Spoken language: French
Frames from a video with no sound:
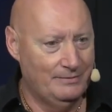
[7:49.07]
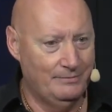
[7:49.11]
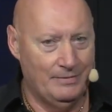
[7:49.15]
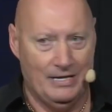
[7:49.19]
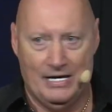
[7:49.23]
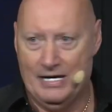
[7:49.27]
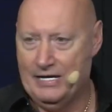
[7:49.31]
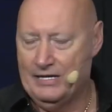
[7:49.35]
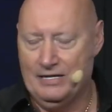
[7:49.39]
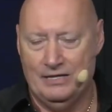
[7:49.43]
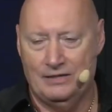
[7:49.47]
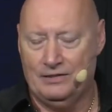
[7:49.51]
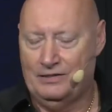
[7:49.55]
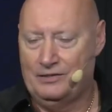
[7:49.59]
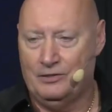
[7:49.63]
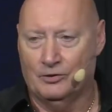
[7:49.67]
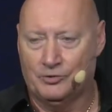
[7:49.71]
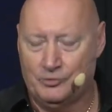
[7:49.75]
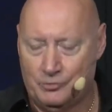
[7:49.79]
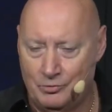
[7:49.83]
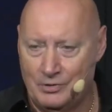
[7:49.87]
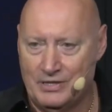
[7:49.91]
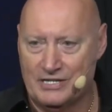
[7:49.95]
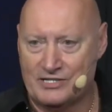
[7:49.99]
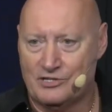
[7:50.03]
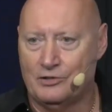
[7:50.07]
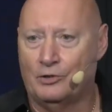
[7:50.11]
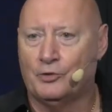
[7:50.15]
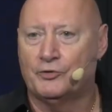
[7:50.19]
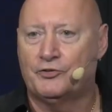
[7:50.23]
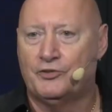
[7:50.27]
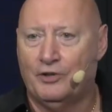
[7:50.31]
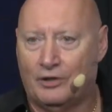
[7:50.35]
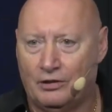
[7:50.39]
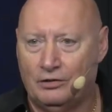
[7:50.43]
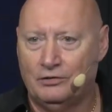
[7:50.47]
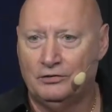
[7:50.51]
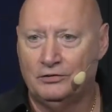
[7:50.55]
Mais ben, quand tu les
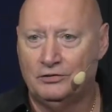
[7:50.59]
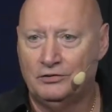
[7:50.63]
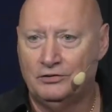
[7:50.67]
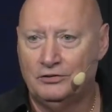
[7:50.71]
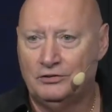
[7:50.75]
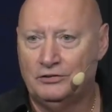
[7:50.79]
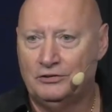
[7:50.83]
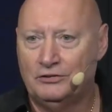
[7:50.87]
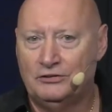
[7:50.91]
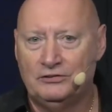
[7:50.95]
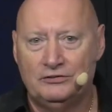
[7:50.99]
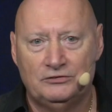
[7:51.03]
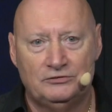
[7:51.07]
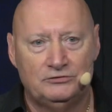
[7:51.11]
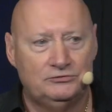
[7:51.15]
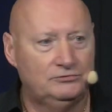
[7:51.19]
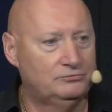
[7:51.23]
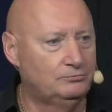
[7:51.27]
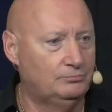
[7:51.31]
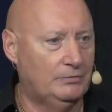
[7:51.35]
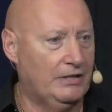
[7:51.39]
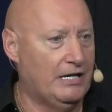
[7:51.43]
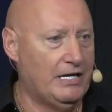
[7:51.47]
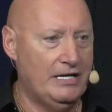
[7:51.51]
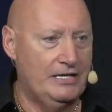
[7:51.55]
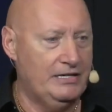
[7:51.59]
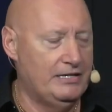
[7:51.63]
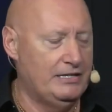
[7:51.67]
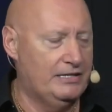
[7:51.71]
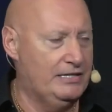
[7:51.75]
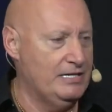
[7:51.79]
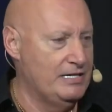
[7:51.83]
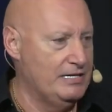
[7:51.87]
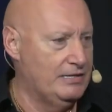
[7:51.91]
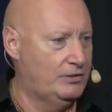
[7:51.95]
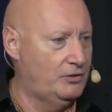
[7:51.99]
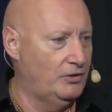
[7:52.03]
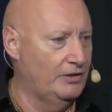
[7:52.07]
entends,
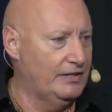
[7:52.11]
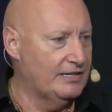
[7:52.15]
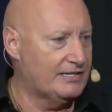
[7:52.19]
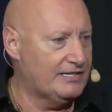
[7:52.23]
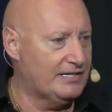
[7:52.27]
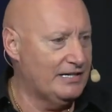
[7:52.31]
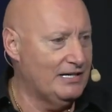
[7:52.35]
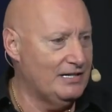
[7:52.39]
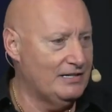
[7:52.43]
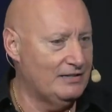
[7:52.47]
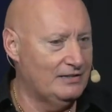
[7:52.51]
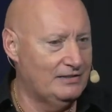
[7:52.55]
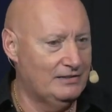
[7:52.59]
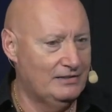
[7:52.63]
connaissent rien.